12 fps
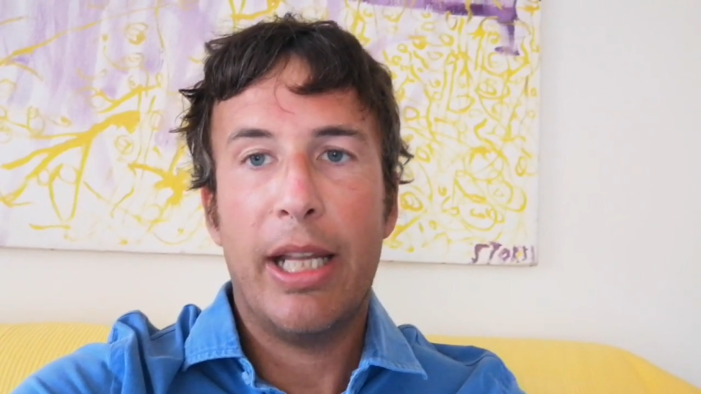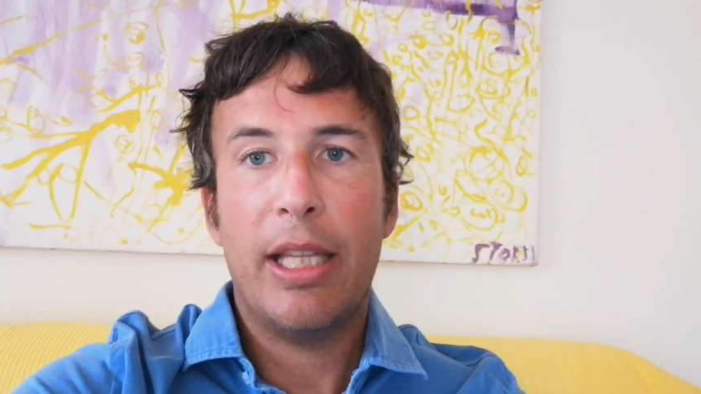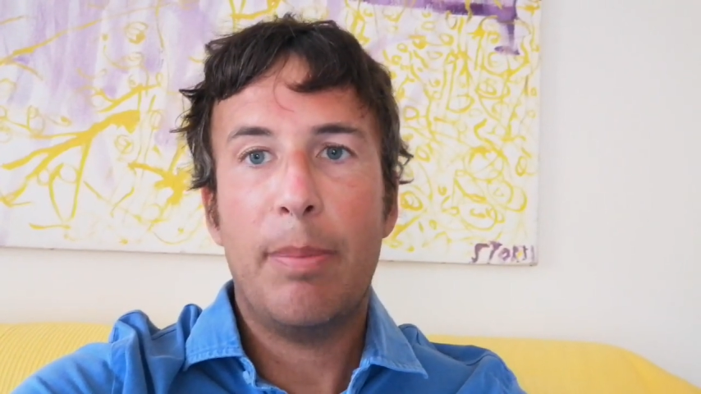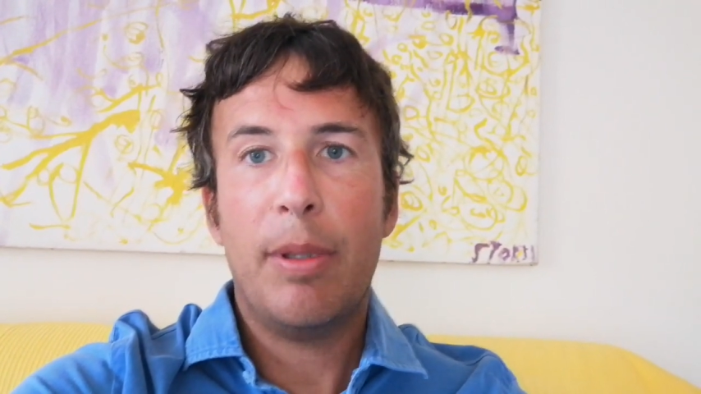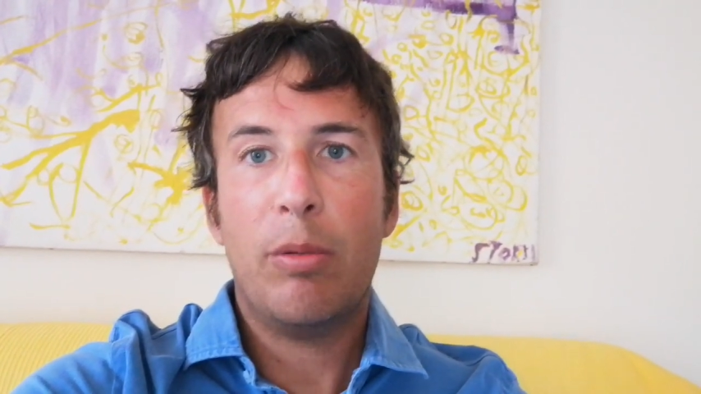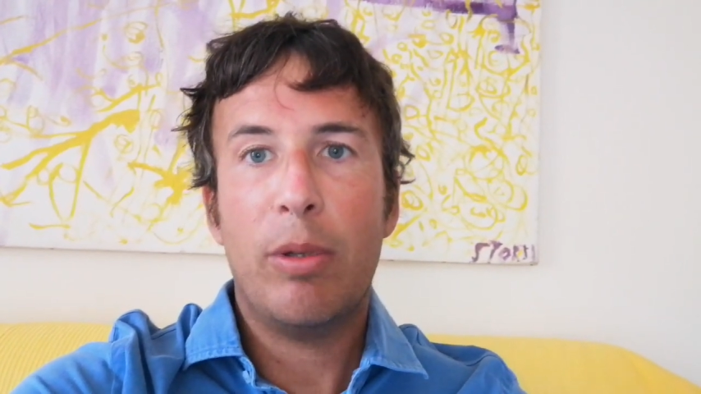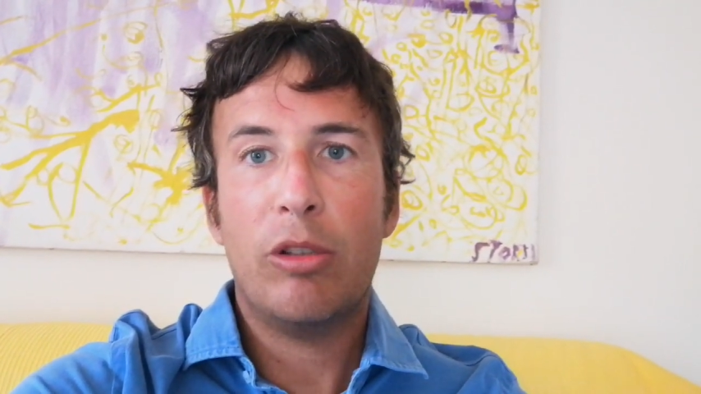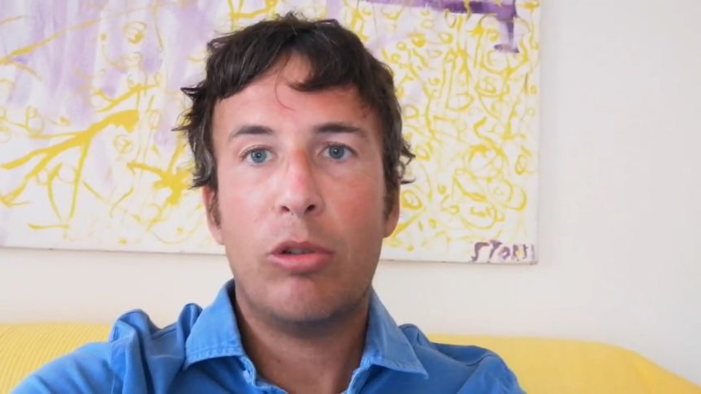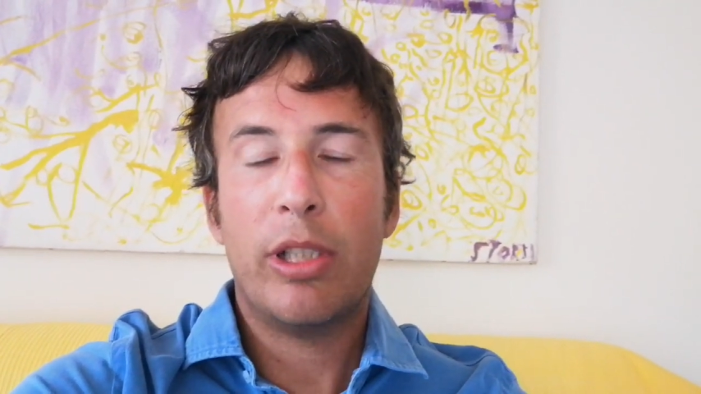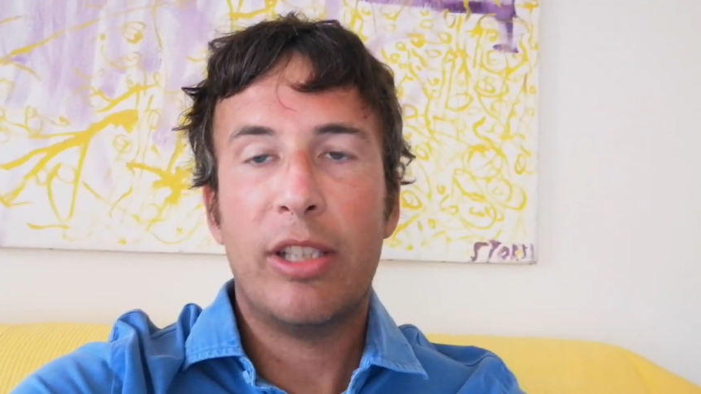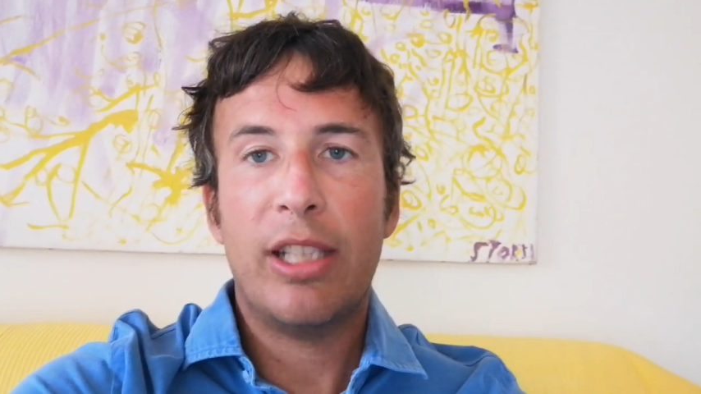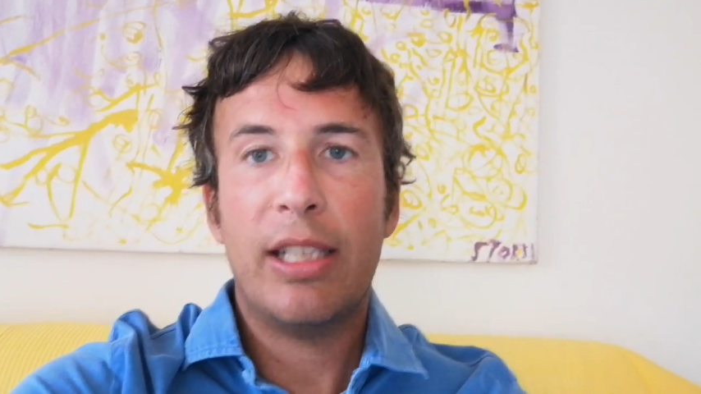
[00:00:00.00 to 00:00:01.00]
ed è per
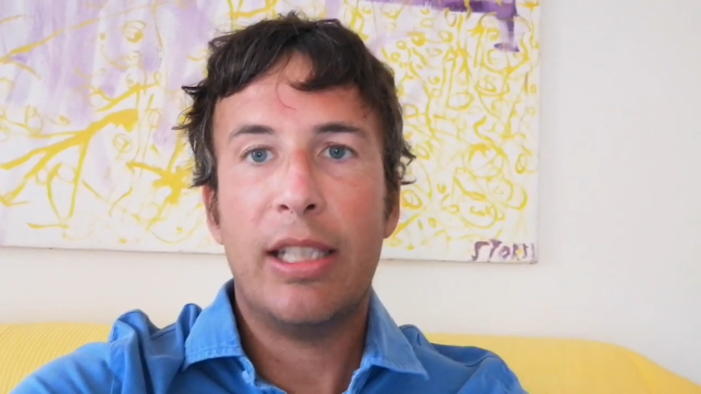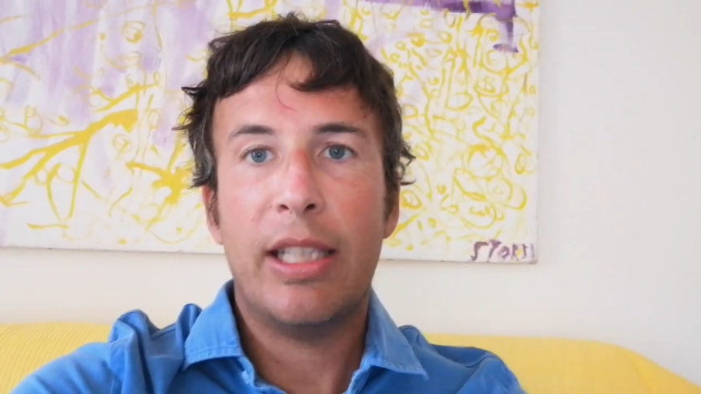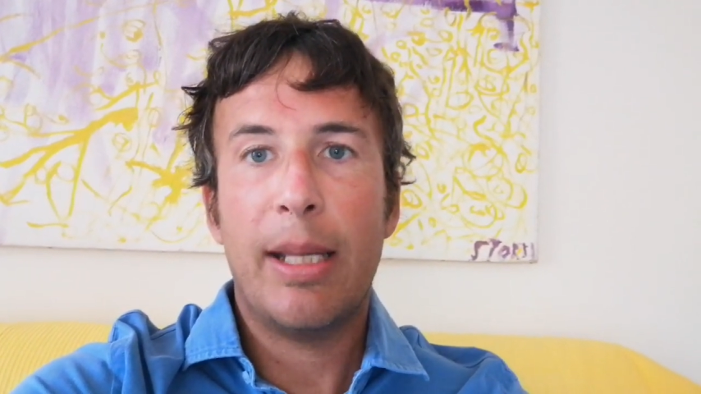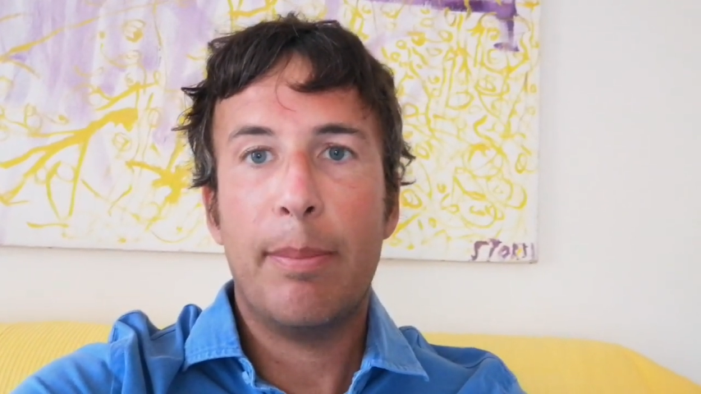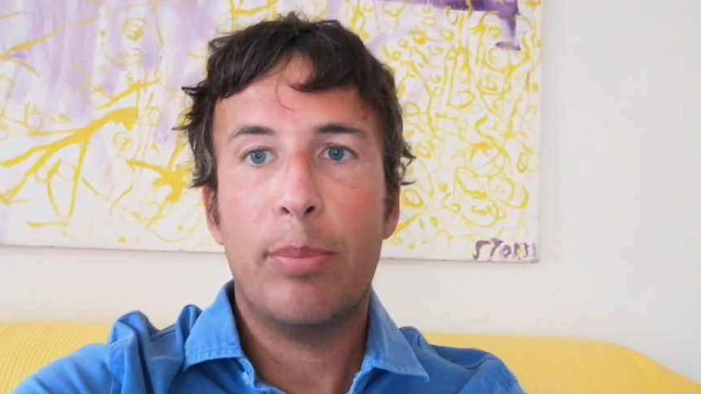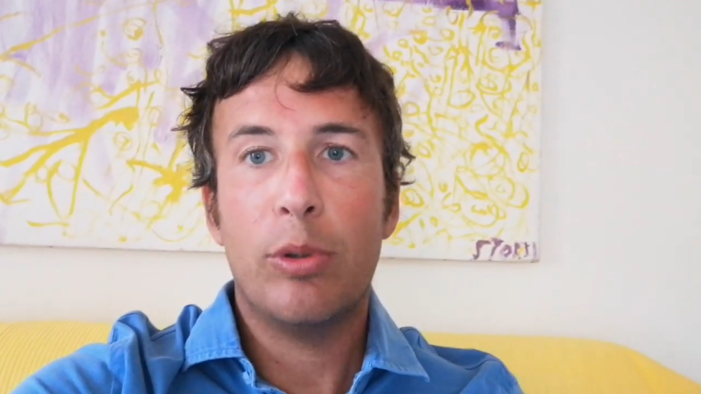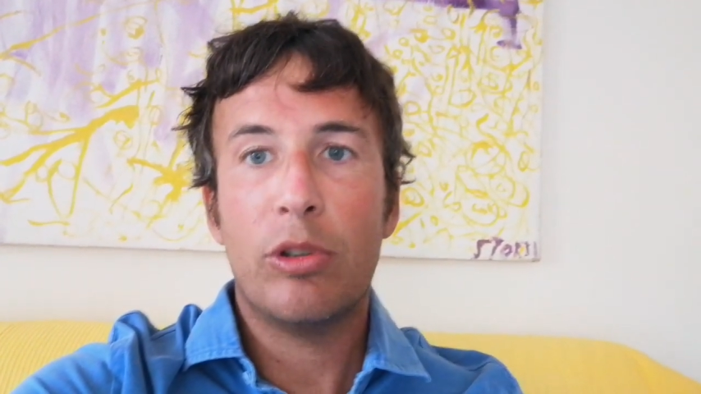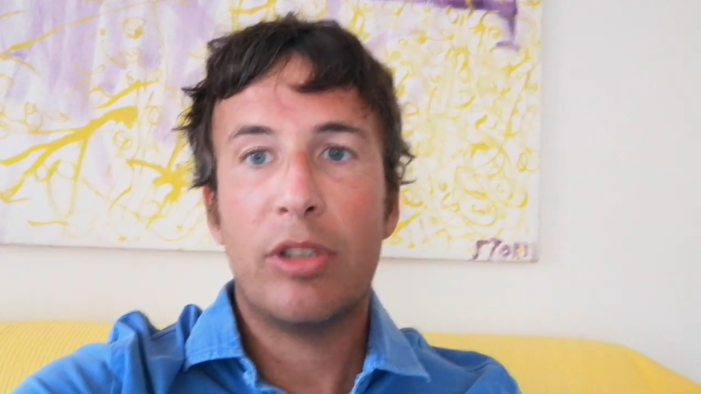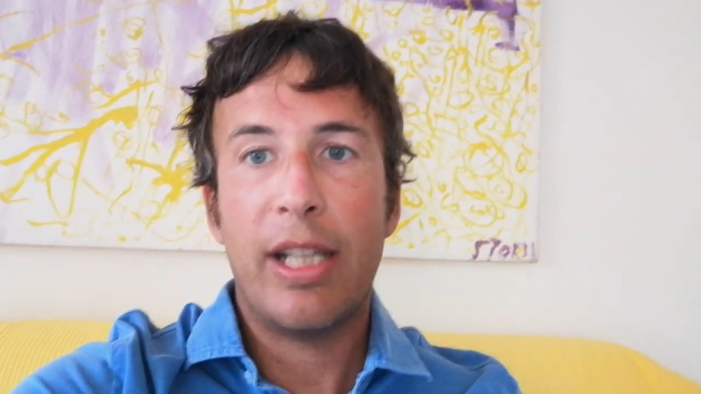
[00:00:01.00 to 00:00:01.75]
questo che già da tempo